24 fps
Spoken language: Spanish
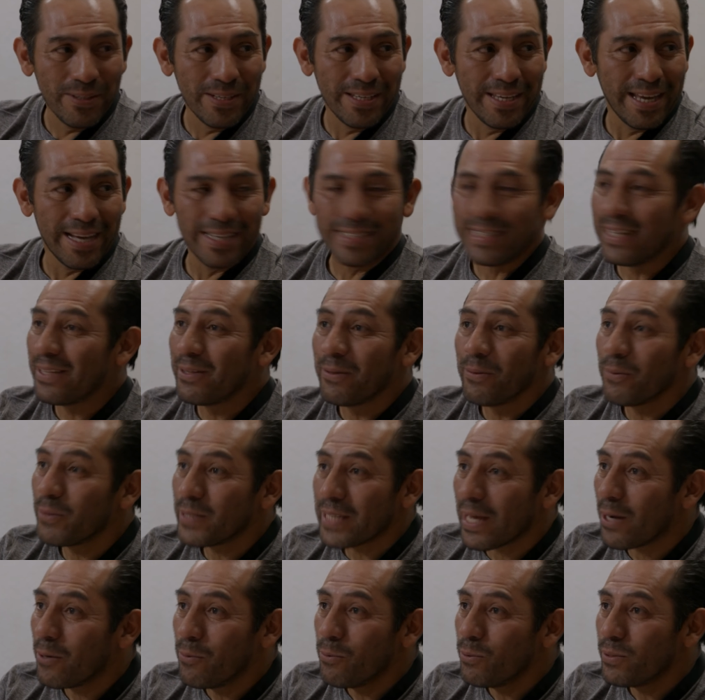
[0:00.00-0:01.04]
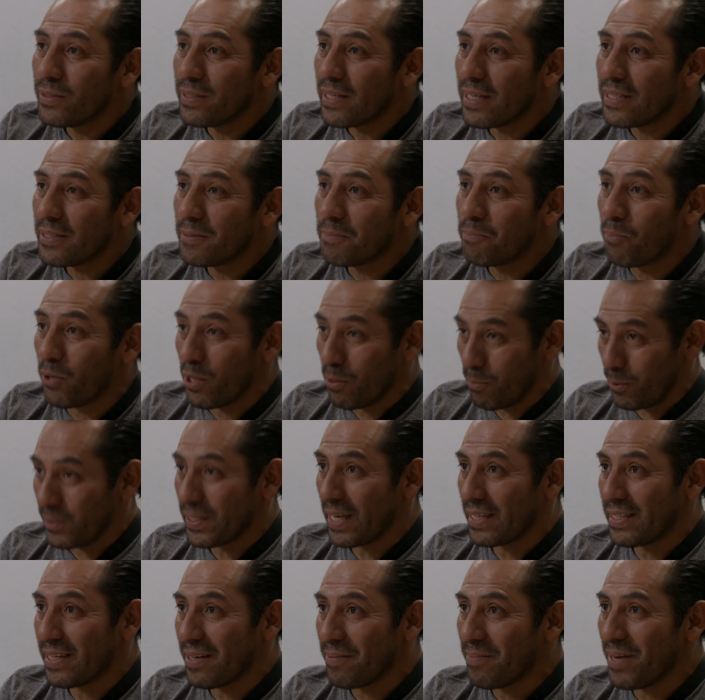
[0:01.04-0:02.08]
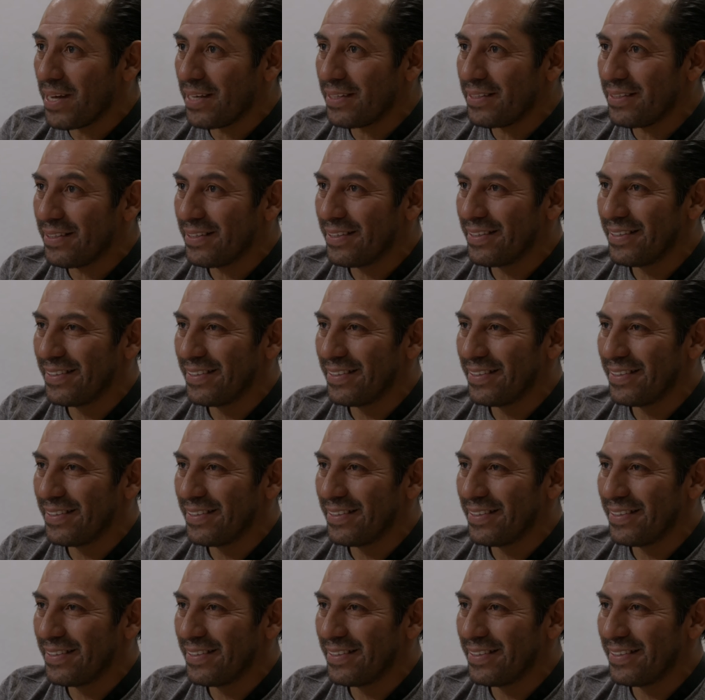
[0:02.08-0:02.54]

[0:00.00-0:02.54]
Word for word: y haciéndonos ajustes, ¿podemos hacer más?